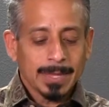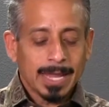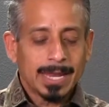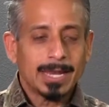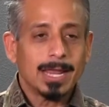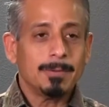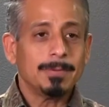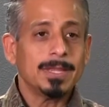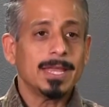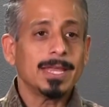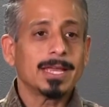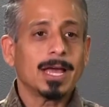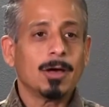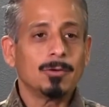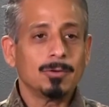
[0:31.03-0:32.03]
en la vida
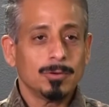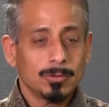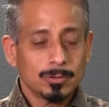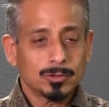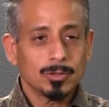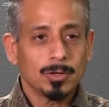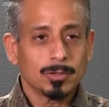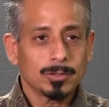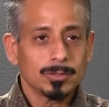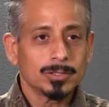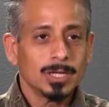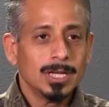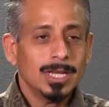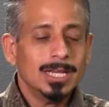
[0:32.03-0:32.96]
de cada uno de nosotros.